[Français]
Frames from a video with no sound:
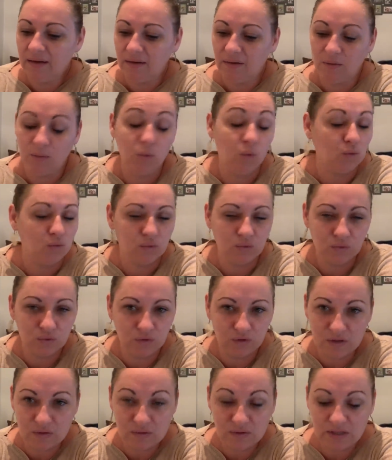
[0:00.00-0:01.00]
Bon, de
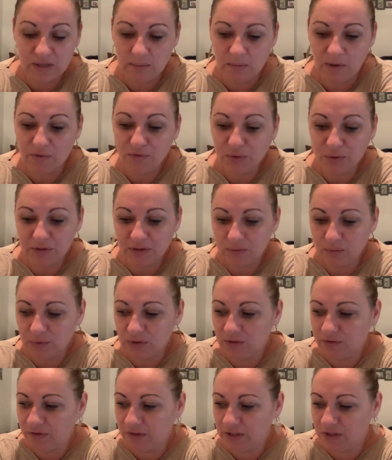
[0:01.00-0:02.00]
toute façon, c'est de ma faute, hein,
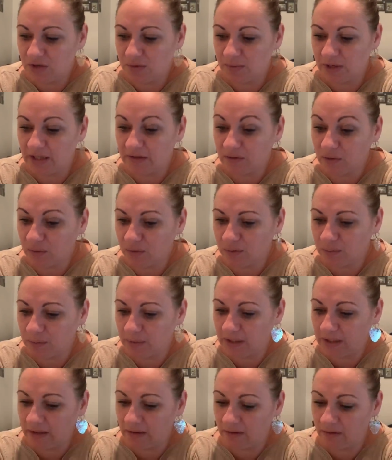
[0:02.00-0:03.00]
donc il fallait que je m'y attende.
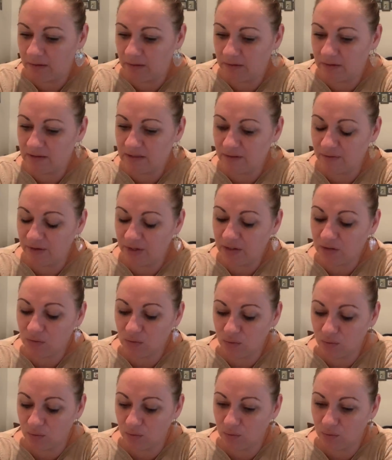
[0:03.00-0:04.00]
Mais c'est vrai
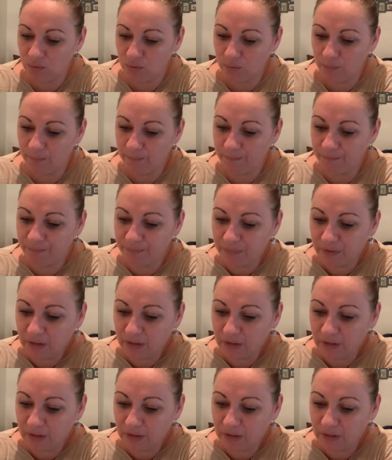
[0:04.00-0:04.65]
que...